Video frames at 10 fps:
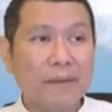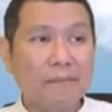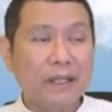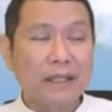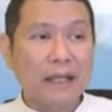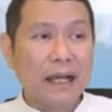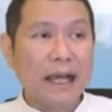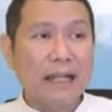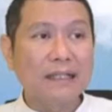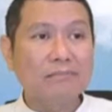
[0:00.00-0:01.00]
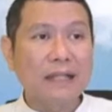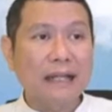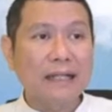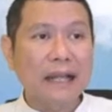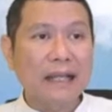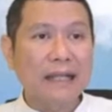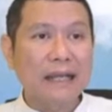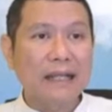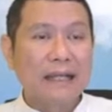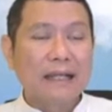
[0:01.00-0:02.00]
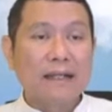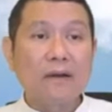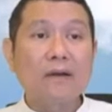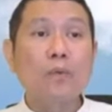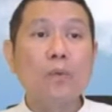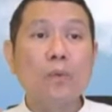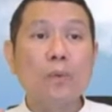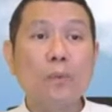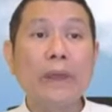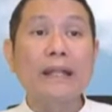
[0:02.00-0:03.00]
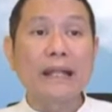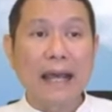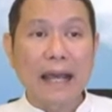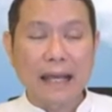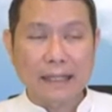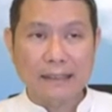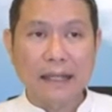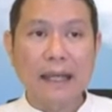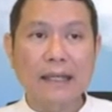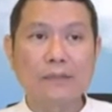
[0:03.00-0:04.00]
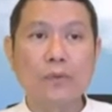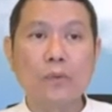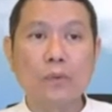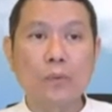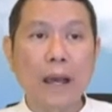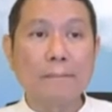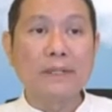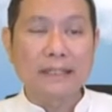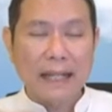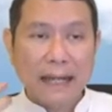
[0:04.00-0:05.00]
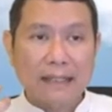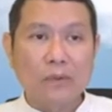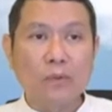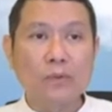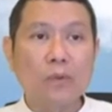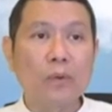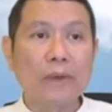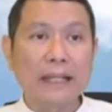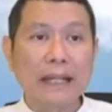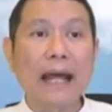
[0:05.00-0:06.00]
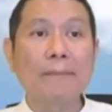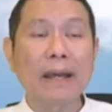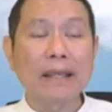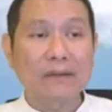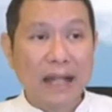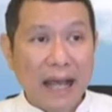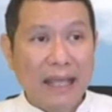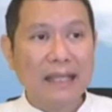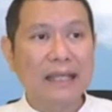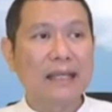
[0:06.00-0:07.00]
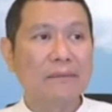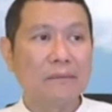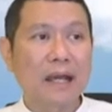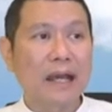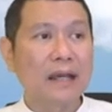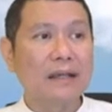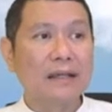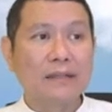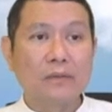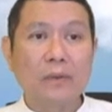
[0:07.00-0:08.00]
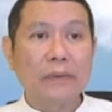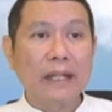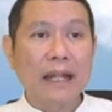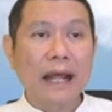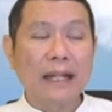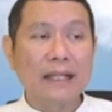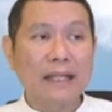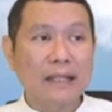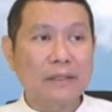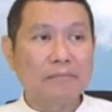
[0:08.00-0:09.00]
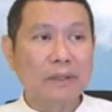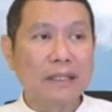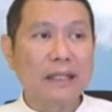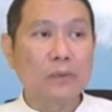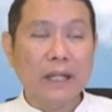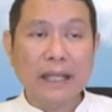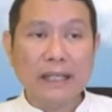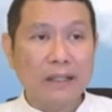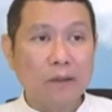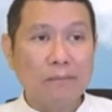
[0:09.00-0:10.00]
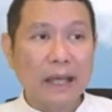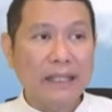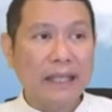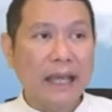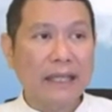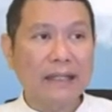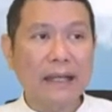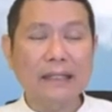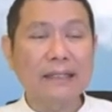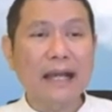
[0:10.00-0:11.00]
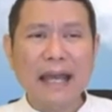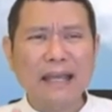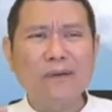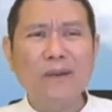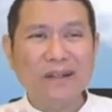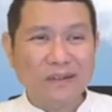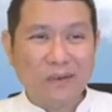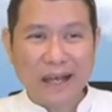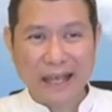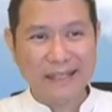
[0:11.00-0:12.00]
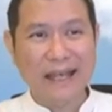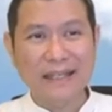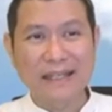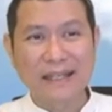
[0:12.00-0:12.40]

มีอาการทึบตันอะไรเนี่ยแล้วก็ดูเวทนานะ ดูความอึดอัด ดูทุกเวทนาไปก็ได้ ว่าทุกเวทนานี้มันจะอยู่ได้กี่ลมหายใจนะ ยังไงคนก็ต้องหายใจ